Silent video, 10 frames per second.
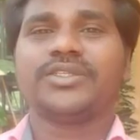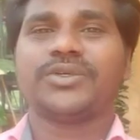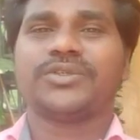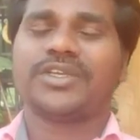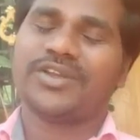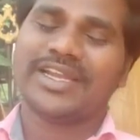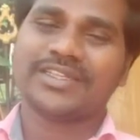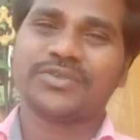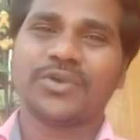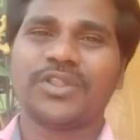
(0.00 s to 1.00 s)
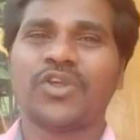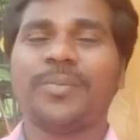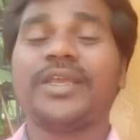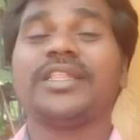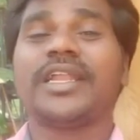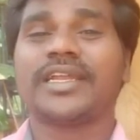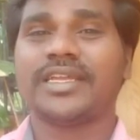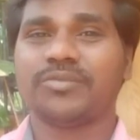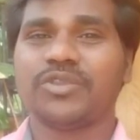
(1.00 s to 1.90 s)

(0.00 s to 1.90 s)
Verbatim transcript: సో చలో లేటెస్ట్ గోడ్ ద టాపిక్ దానికంటే